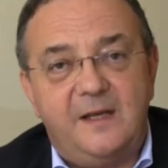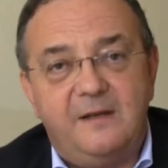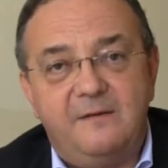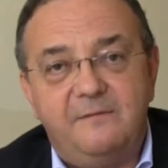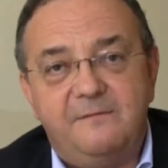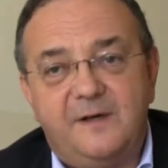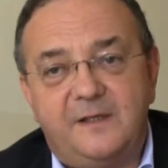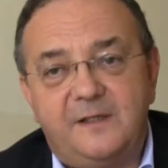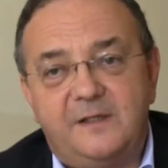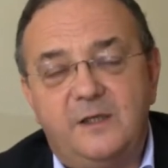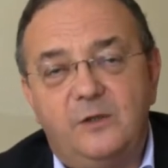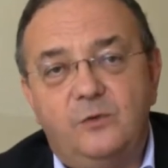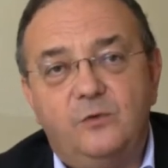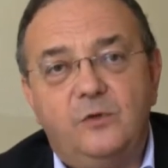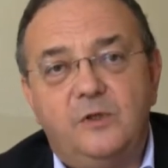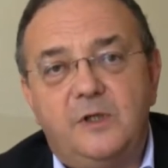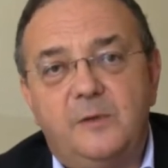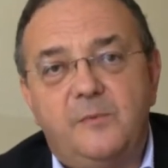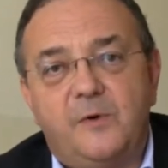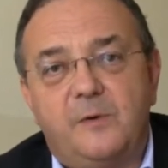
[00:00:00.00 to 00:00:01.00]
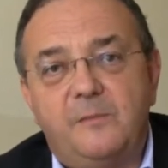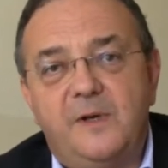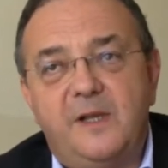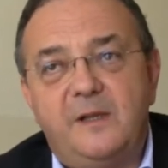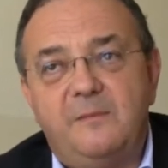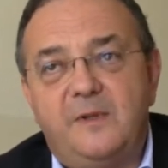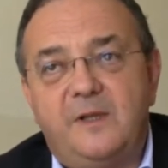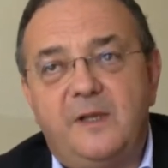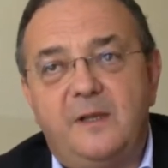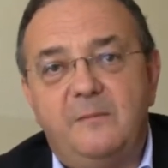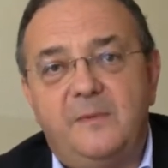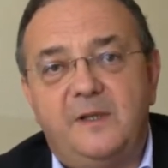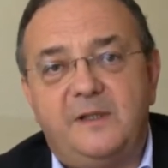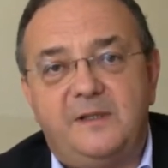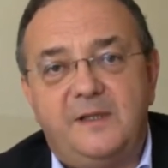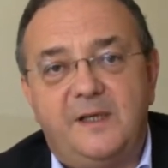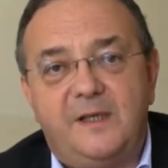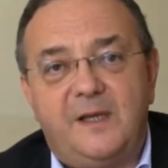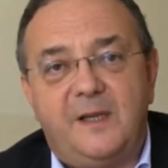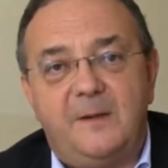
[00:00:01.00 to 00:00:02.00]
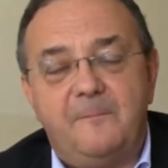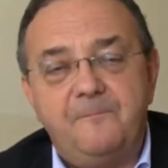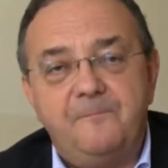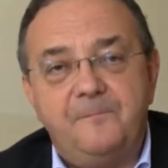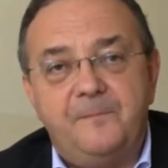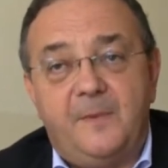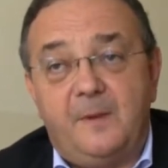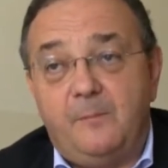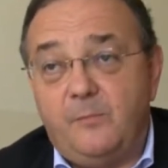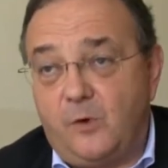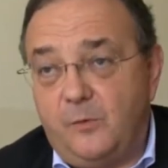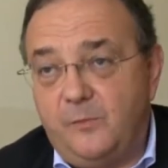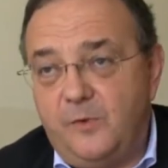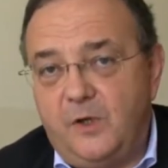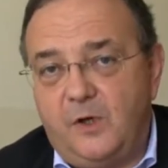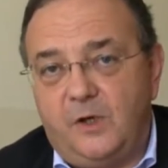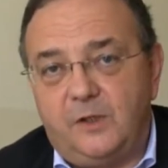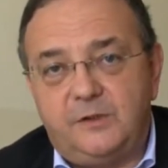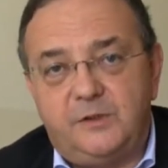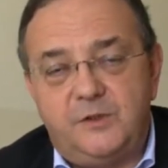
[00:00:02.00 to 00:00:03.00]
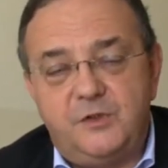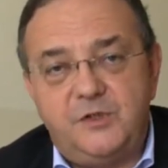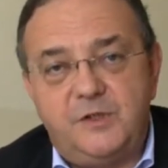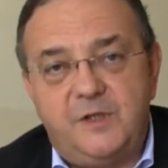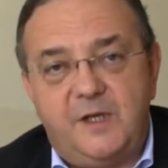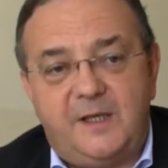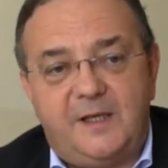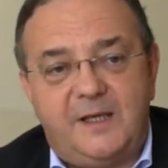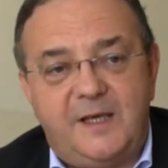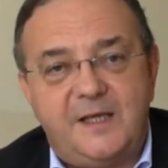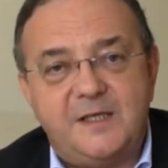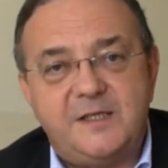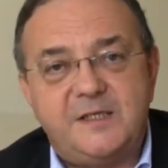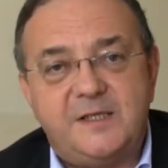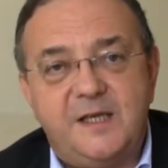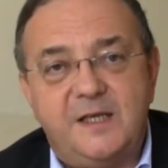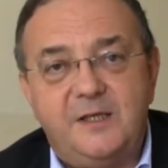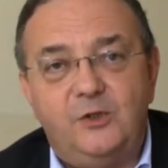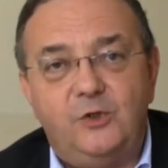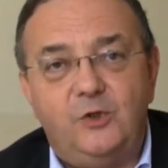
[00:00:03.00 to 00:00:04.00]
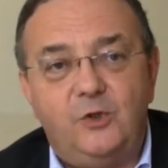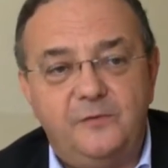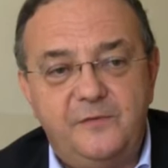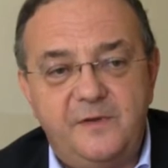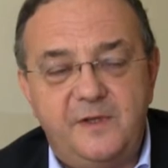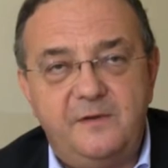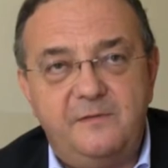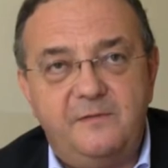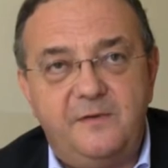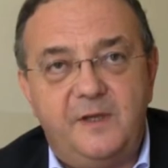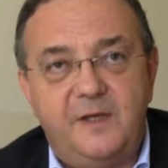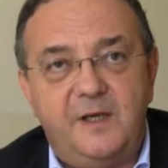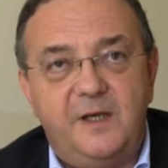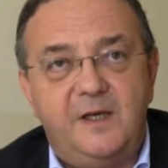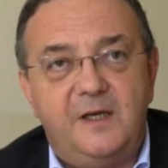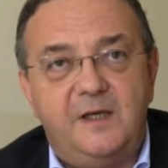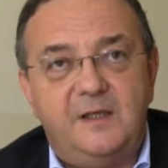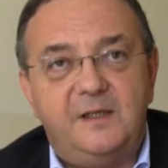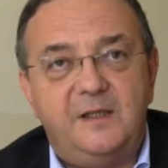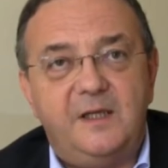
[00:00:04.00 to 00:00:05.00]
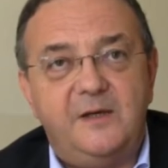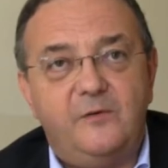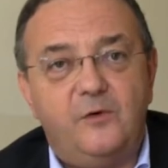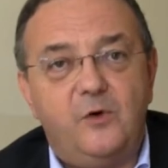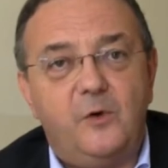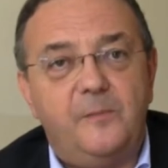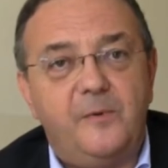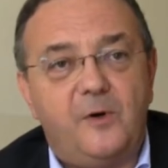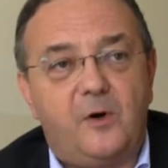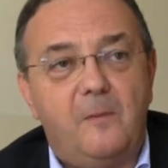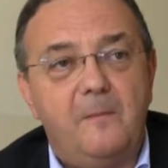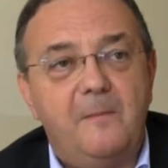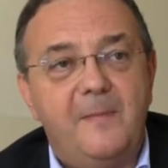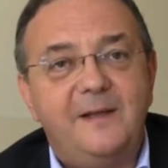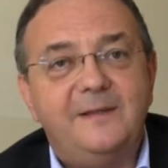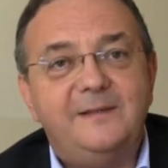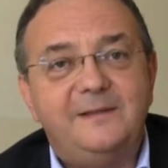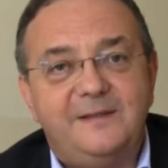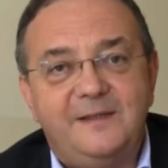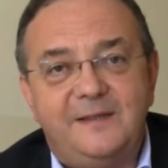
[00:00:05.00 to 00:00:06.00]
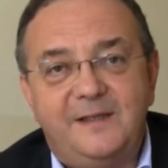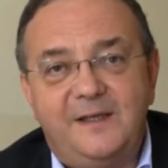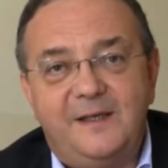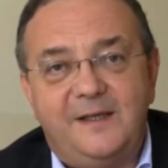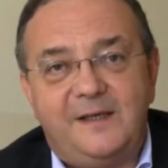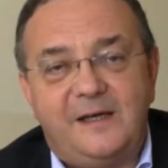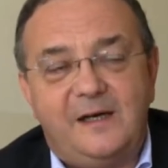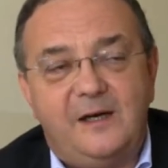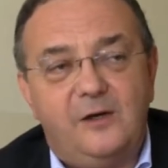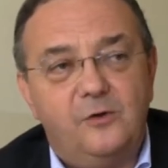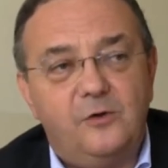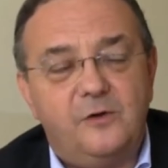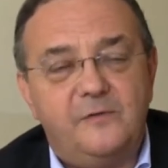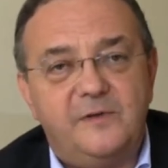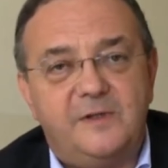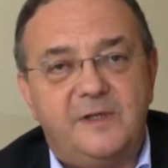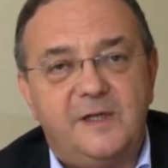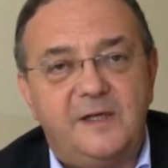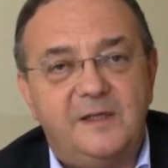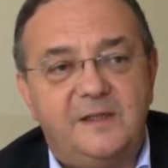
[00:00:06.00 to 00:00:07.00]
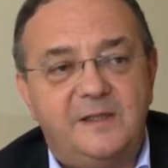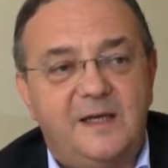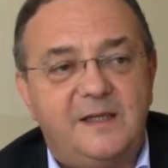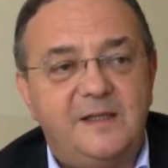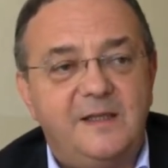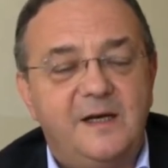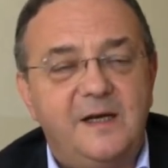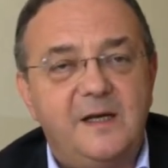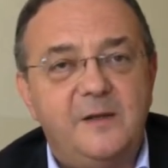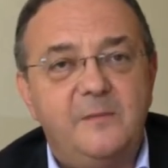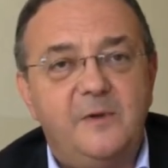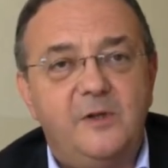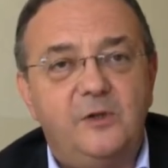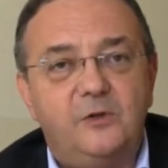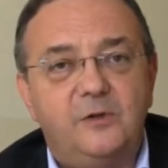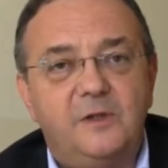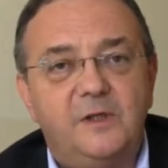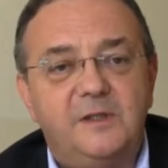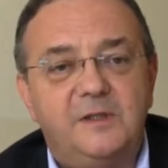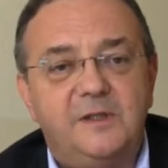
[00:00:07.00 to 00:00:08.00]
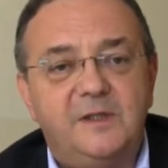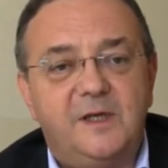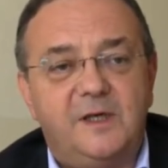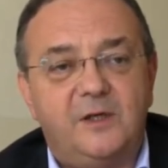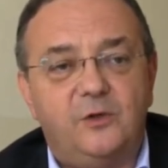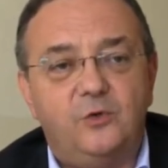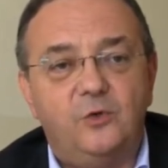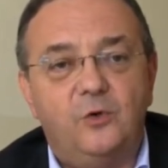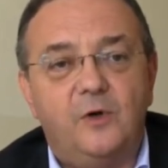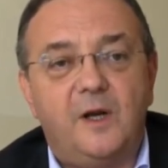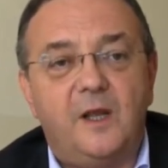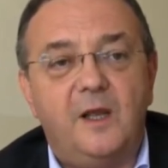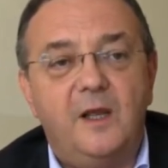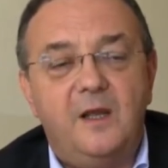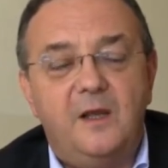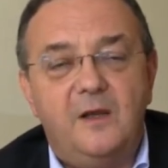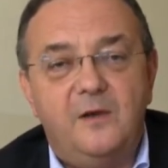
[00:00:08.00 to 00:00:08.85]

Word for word: Infatti uno dei problemi dei batteri probiotici e che essendo vivi devono però mantenere la loro vitalità nell'alimento dell'integratore